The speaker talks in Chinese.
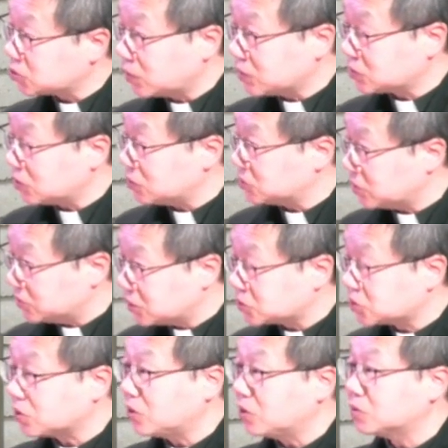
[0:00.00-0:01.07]
造人的时
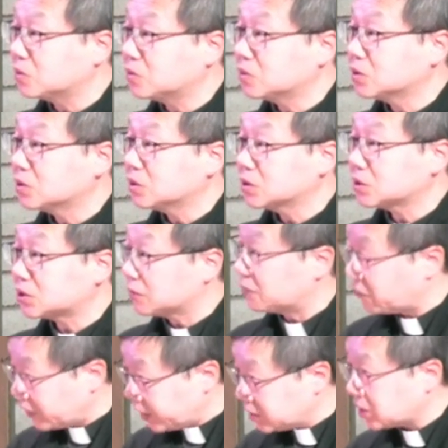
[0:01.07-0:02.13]
候是
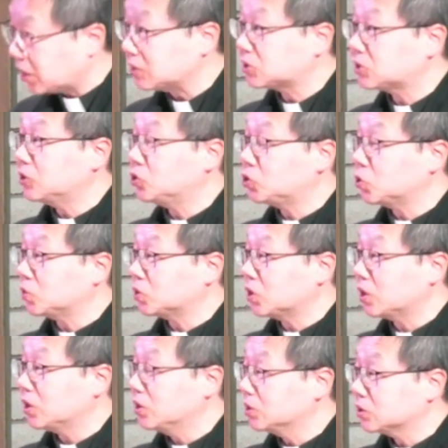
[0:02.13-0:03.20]
非常慎重的，
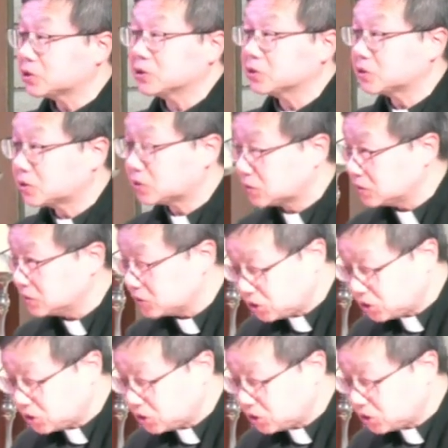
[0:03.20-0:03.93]
是经